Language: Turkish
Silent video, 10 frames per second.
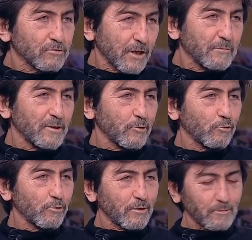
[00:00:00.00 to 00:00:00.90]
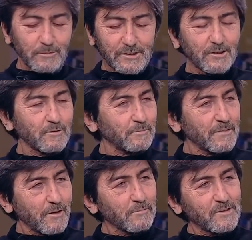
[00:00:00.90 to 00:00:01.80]
sosyal medya kullanmasını
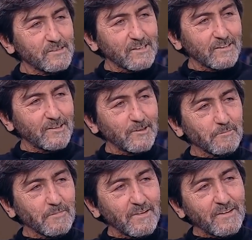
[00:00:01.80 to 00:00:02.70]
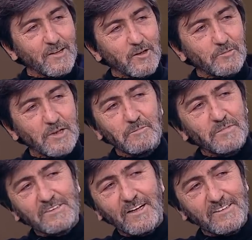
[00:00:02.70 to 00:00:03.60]
bilen bir insan değilim.
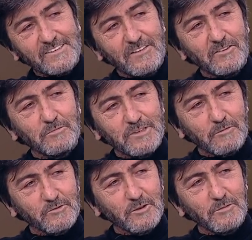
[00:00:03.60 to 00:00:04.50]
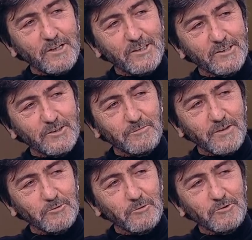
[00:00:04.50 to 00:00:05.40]
Benim bir tane sevdiğim Samsun'da bir
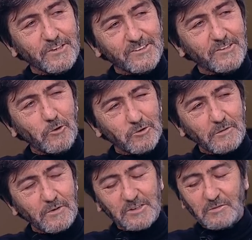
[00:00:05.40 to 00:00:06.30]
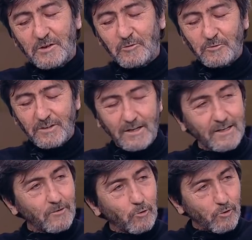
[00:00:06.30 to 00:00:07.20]
kardeşim var Kürşat diye. O zaman zaman kullan
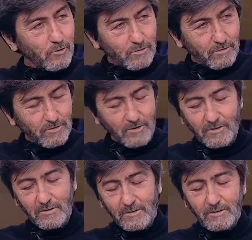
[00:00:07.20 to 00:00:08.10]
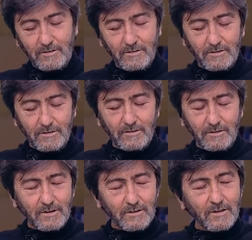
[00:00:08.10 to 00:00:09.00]
yani e, o aracı. E,
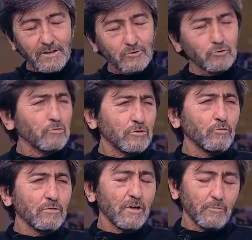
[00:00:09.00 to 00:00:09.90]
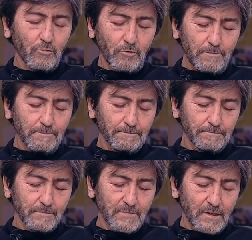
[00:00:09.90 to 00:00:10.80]
aracı çok da kullanmıyorum.
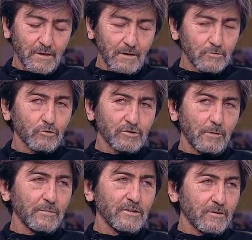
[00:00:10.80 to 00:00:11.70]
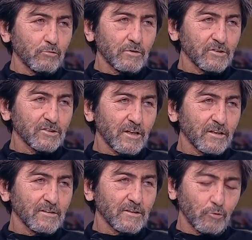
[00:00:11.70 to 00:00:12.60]
Sosyal medya
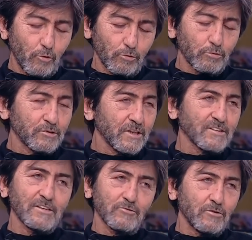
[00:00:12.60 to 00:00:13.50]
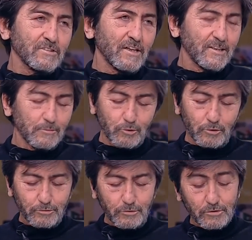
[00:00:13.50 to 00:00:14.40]
kullanıcılarının da doğru bir yazdıktan sonra saygım
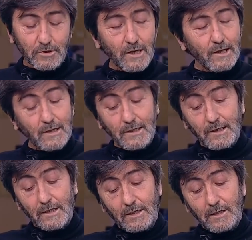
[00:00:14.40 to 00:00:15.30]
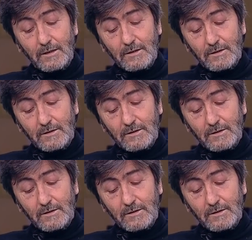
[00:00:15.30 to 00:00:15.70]
sonsuz. Ee,